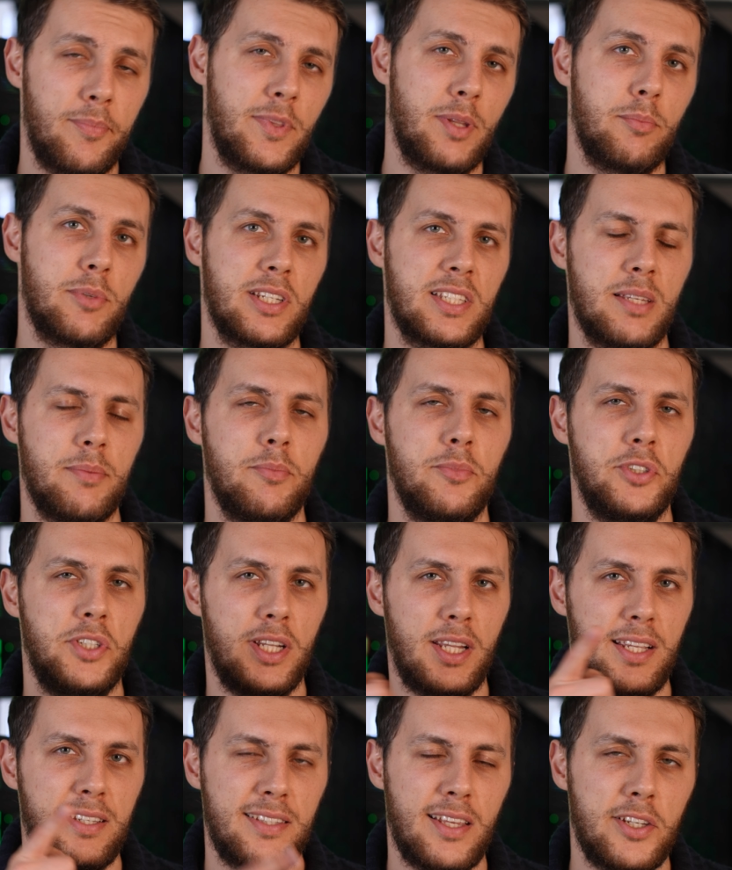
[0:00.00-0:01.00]
Tymczasem
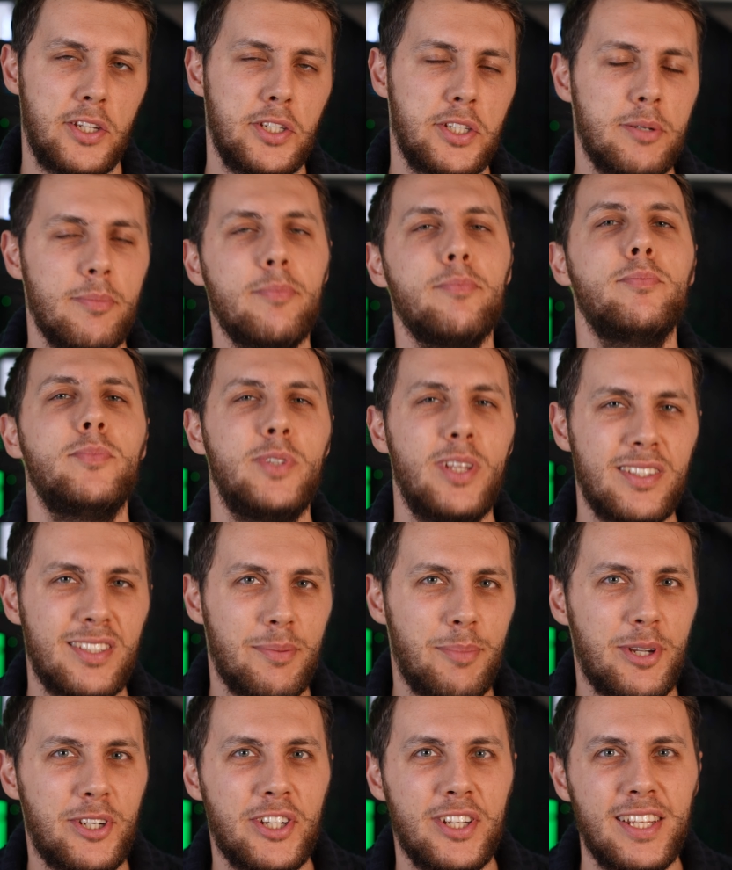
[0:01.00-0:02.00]
dzięki za dziś, do
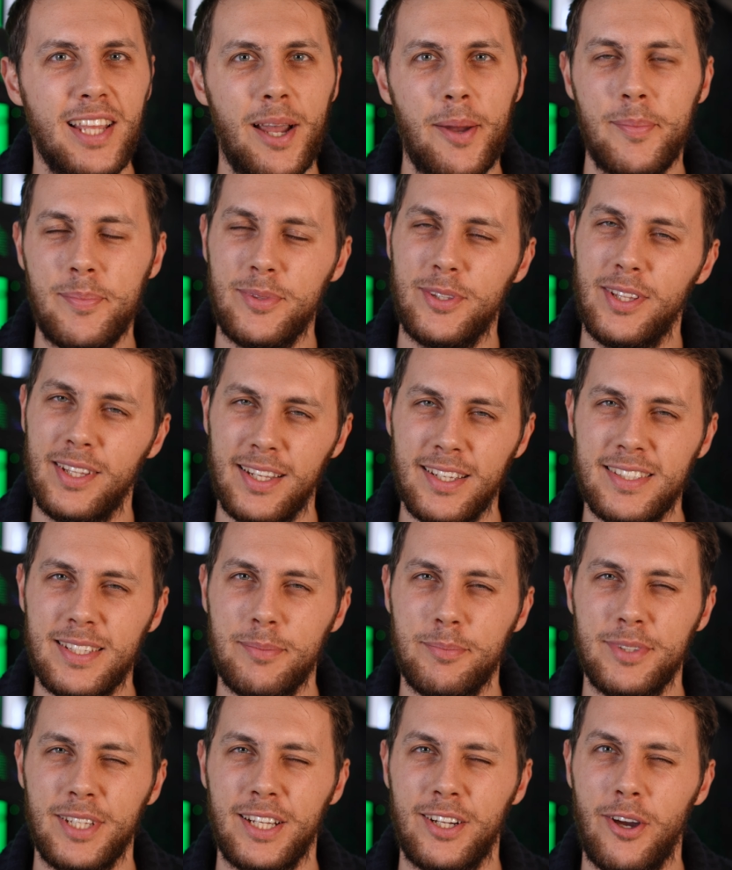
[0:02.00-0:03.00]
zobaczenia, do
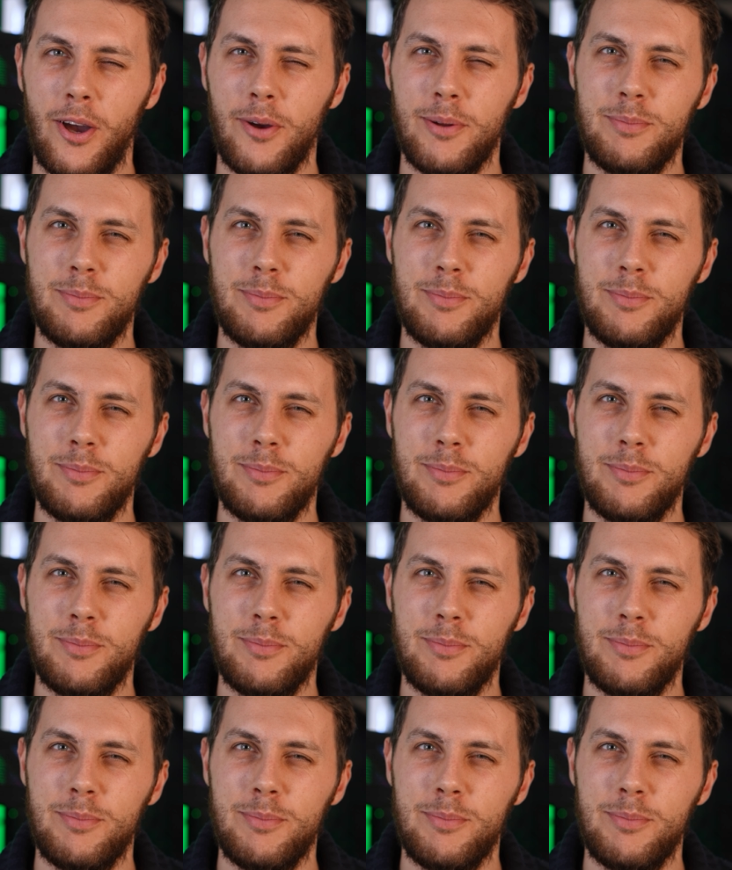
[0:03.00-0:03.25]
następnego.